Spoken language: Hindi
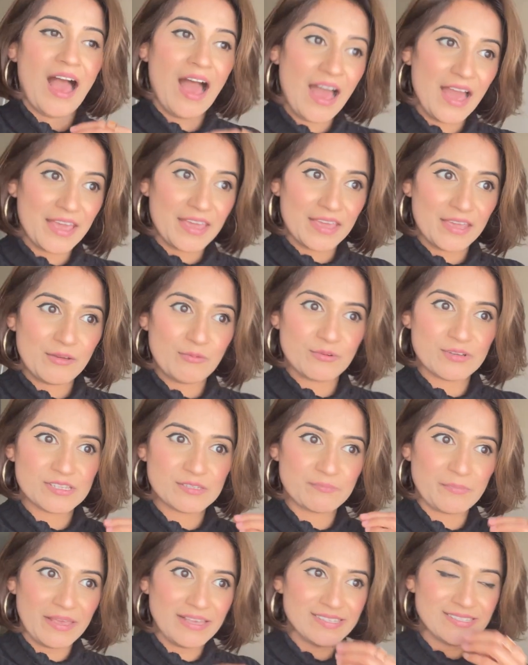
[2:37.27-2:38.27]
आई
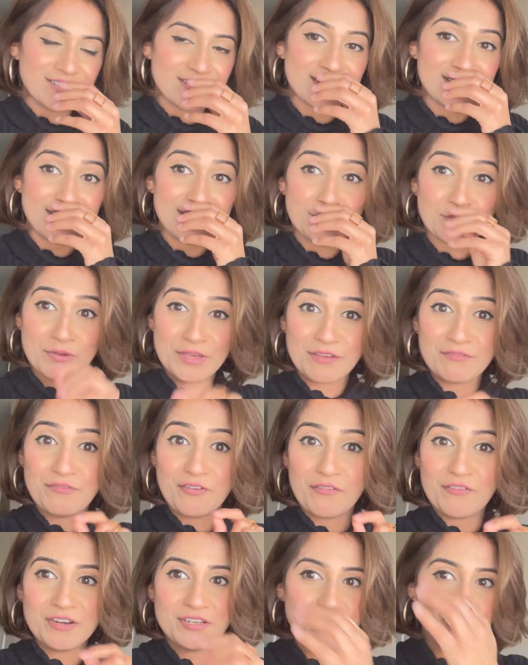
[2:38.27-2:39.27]
वॉज बेसिकली लुकिंग
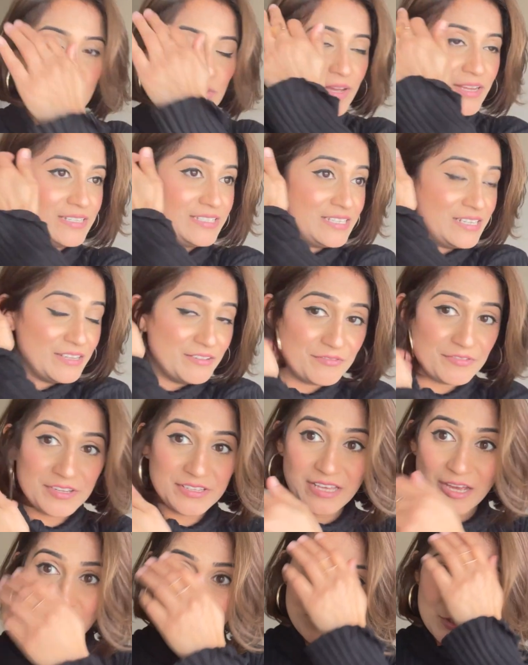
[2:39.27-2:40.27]
फॉरवर्ड टू अ डिलीवरी
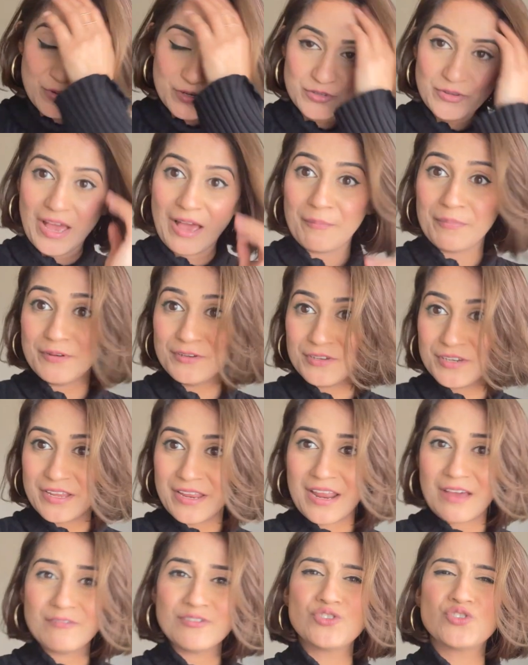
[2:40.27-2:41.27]
दैट वॉज गोइंग टू हैपन टू डे
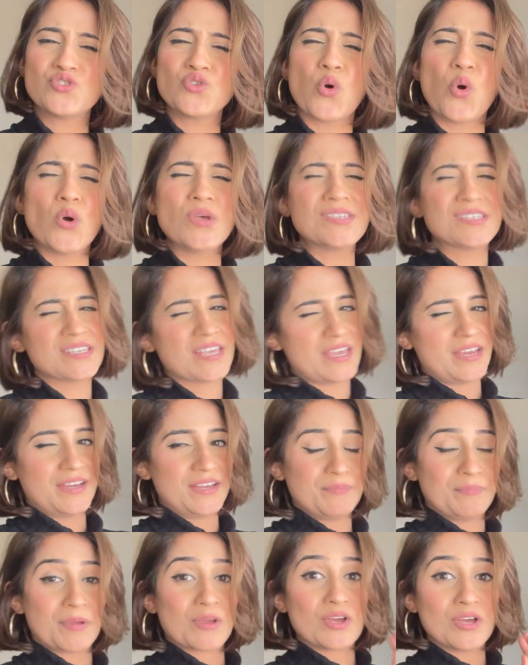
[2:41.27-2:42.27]
एंड आई वॉज सो
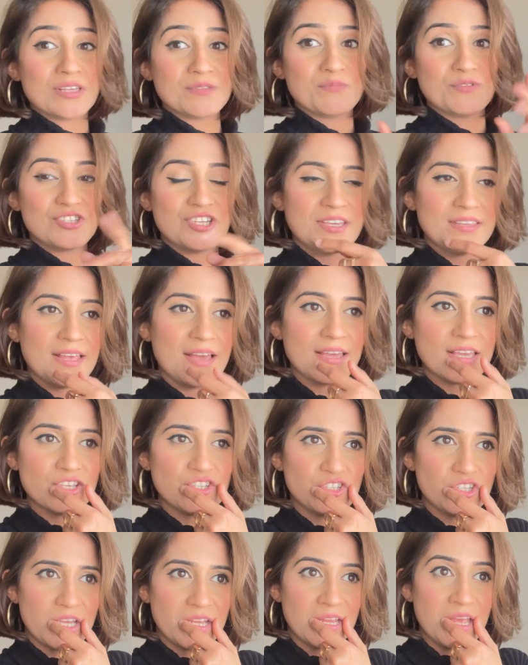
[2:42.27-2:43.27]
स्केयर बिकॉज मुझे ये था कि
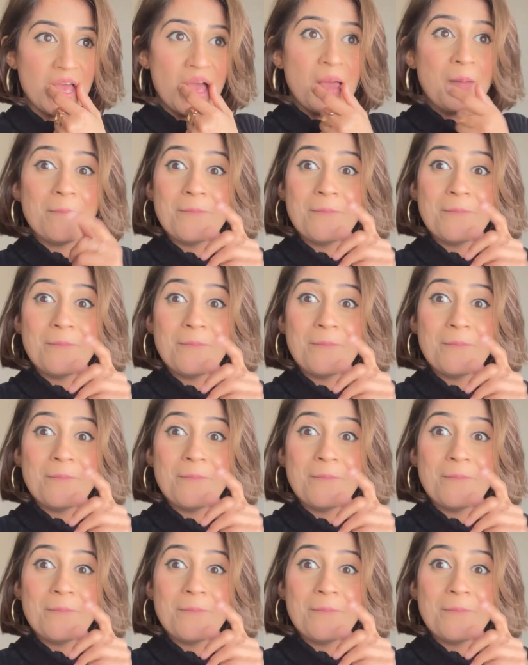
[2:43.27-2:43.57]
शेर